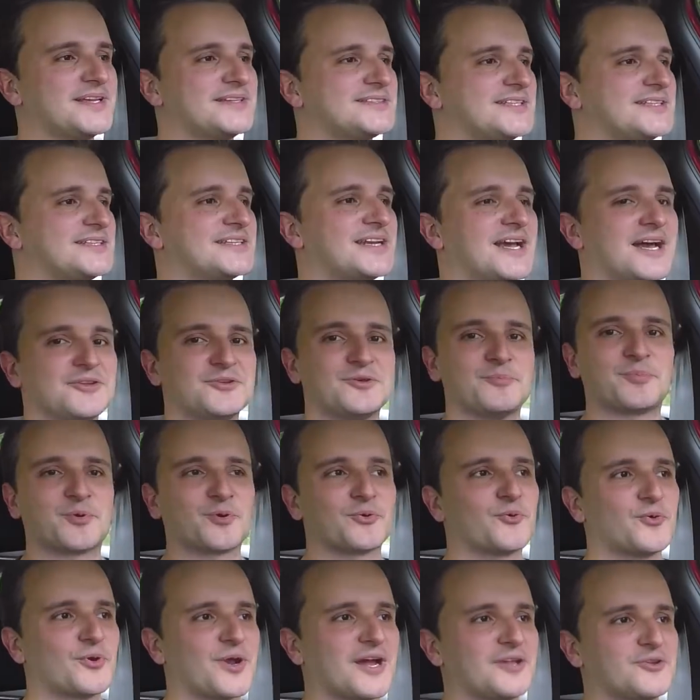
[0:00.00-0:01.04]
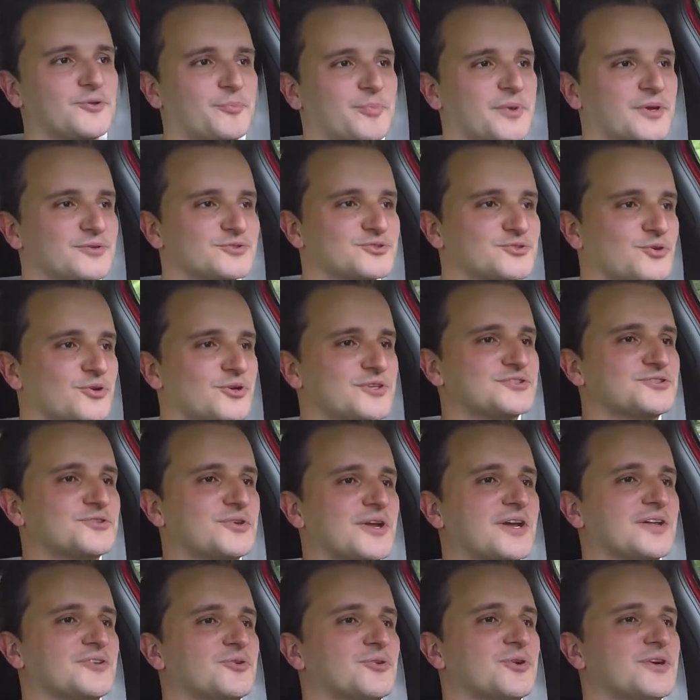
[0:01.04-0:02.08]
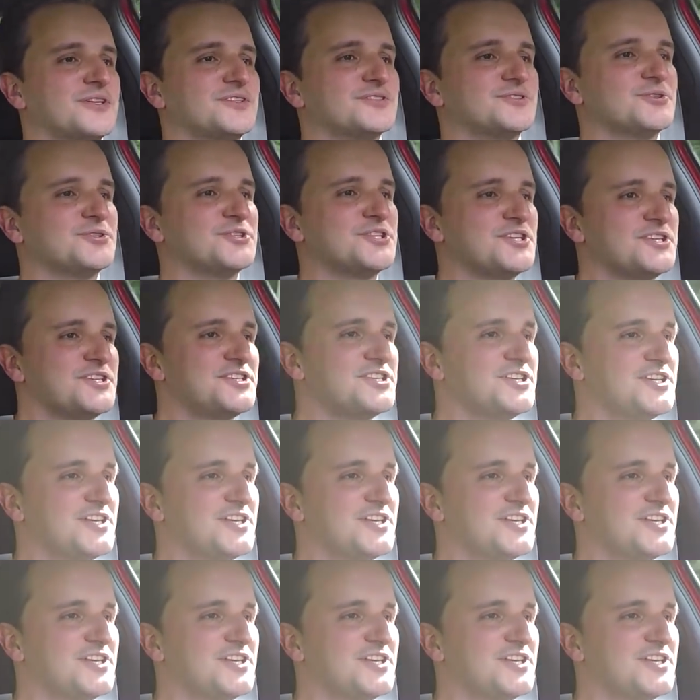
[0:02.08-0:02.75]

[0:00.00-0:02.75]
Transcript: desejado e procurado pelos colecionadores hoje em